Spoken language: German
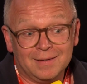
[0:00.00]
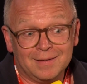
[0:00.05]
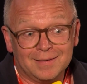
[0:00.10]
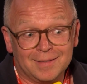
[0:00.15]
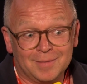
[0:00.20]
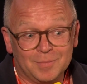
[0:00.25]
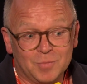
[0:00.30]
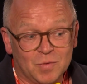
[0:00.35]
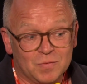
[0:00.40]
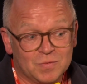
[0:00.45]

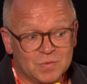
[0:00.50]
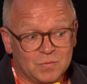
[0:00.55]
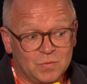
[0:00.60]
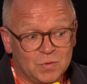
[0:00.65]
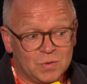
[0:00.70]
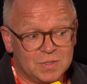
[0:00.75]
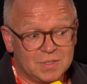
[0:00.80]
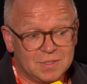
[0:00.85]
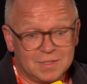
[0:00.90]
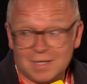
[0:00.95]
ähm,
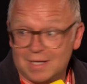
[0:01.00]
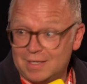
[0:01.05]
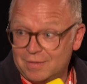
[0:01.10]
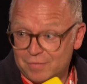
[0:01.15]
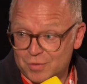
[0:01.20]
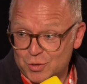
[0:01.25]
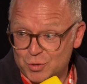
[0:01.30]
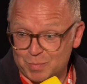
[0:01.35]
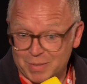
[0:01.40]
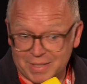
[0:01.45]
obwohl sich die alle
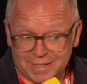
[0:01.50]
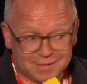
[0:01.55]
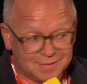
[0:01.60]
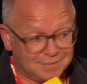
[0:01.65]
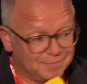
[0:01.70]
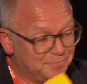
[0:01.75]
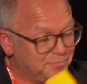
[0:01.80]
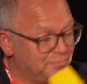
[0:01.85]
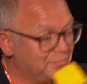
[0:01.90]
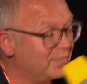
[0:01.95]

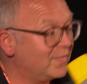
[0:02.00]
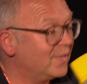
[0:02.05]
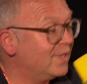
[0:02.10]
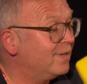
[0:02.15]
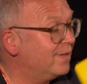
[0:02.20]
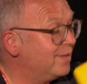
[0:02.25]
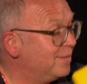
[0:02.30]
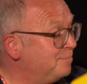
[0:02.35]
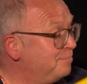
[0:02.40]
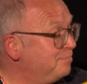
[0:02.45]
versprechen.
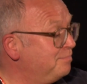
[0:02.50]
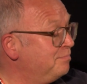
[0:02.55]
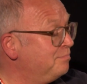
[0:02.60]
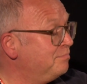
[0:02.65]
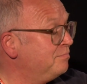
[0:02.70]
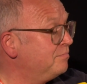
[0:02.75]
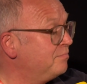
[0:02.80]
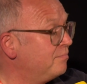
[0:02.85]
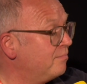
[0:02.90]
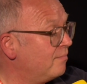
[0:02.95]
Ähm,
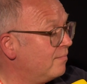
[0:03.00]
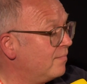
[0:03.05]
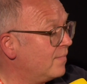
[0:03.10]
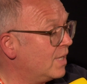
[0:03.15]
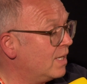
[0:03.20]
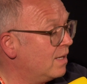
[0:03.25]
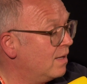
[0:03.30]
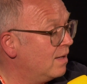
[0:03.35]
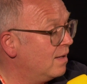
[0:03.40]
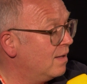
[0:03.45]

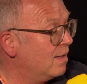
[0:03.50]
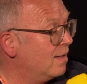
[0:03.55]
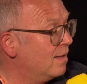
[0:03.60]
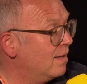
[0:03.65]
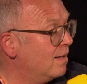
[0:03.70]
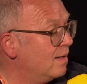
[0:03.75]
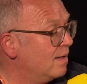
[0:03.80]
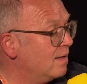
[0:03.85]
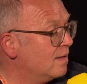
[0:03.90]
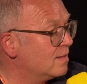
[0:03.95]

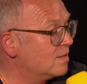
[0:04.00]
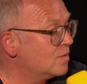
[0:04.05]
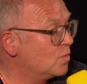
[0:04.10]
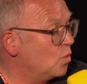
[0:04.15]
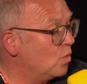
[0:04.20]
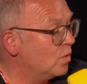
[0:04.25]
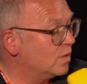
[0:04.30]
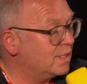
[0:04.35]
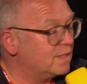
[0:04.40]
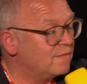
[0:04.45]

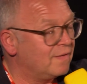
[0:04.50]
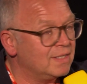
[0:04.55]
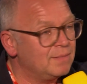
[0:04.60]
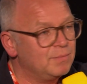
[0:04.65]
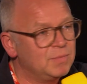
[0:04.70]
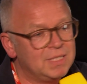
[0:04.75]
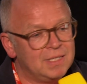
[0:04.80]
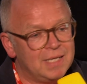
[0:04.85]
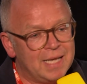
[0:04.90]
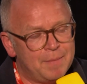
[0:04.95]
so, jetzt war ich
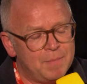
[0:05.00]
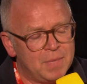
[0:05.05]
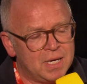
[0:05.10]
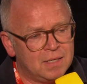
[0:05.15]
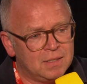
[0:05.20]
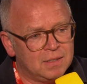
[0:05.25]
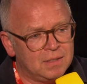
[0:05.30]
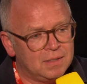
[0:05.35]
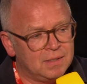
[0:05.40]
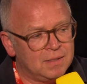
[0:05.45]
im
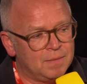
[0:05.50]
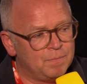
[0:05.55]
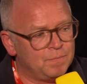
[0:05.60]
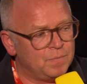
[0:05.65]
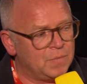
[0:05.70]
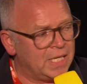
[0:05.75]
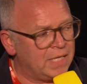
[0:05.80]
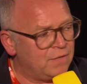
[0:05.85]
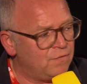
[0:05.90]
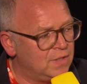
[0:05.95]
Dilemma.
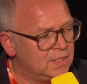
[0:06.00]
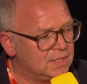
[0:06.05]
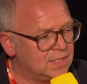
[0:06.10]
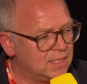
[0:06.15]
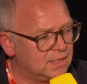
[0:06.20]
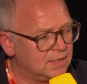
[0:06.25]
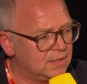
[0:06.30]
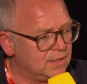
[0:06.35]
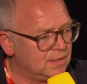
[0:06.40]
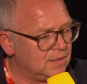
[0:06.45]
Ähm, Netflix
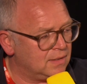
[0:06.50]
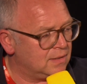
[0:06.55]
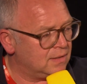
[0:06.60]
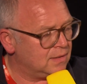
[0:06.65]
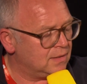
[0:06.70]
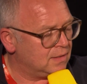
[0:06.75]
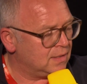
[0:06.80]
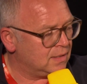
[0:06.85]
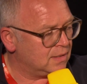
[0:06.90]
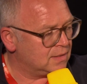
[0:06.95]
hat
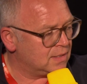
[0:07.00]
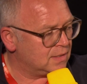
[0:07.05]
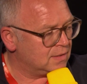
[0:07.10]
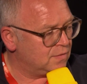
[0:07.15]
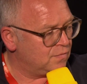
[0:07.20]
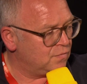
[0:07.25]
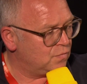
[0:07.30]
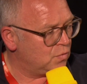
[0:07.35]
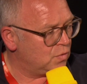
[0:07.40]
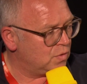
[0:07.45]
äh, dann gesagt,
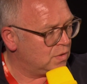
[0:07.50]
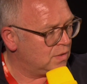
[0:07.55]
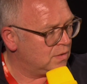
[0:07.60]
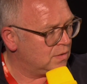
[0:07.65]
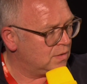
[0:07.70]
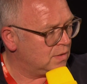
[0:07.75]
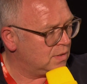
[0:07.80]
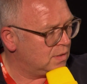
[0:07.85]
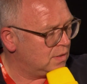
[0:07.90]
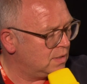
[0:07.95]
sie
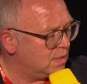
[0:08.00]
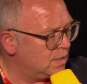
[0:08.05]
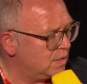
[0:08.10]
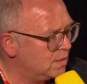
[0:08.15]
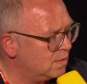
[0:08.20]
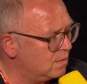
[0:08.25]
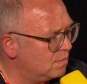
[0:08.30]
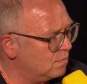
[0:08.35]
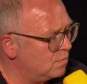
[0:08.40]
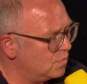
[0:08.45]
würden
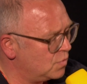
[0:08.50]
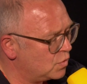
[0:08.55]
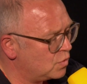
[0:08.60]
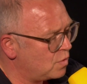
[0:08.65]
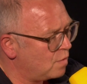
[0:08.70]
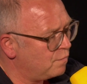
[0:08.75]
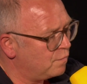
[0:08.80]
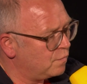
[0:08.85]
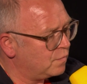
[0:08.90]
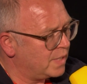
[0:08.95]
den
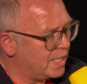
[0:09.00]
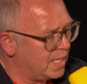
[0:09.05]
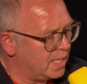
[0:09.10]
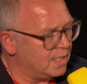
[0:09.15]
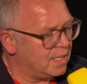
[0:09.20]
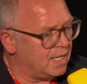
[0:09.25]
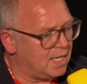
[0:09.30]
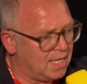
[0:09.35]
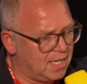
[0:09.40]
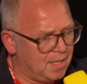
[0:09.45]
Stoff
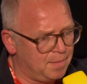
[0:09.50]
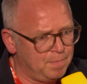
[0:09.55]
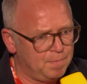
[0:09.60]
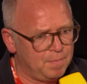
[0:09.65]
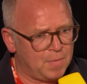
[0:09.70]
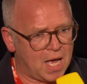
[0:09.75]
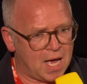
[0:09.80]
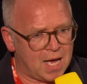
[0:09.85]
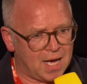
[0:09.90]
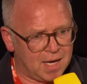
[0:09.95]
gern
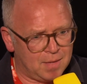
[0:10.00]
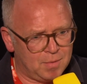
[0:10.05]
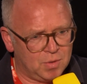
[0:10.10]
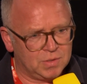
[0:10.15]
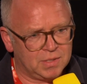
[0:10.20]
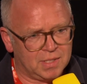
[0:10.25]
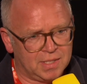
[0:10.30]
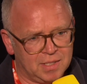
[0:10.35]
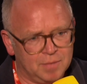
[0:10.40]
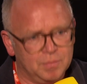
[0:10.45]
haben, aber
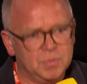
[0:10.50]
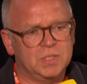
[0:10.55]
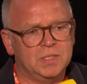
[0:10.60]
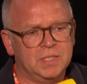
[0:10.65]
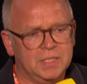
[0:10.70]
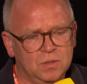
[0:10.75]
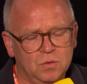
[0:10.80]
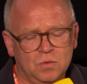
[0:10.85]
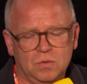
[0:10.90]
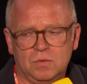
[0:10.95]
unter einer
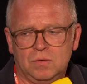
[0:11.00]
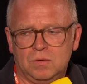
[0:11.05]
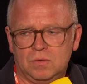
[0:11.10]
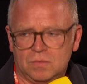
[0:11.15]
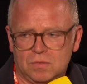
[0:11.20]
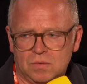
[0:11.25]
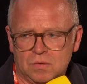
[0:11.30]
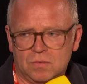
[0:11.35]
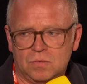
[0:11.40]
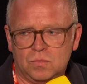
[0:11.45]
Bedingung
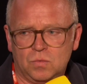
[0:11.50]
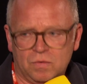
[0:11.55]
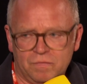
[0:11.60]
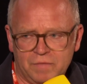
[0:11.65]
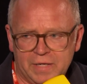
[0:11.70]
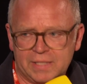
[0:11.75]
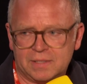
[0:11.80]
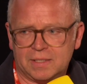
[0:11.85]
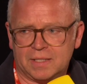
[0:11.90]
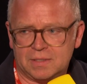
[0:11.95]
nur
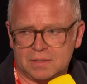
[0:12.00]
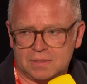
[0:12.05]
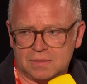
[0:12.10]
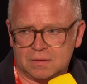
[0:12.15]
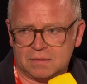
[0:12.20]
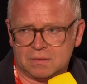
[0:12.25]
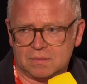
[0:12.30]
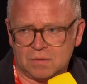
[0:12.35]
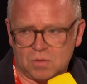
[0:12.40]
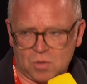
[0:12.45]

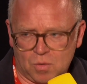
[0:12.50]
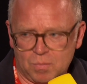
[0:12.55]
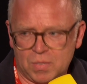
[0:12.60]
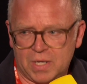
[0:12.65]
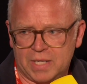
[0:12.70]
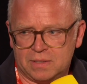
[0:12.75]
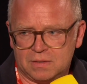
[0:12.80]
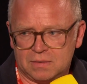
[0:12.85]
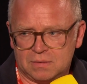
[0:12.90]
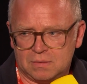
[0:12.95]
Weltrechte
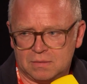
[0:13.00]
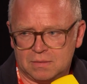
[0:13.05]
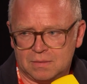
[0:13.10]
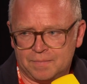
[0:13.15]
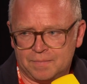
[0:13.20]
komplett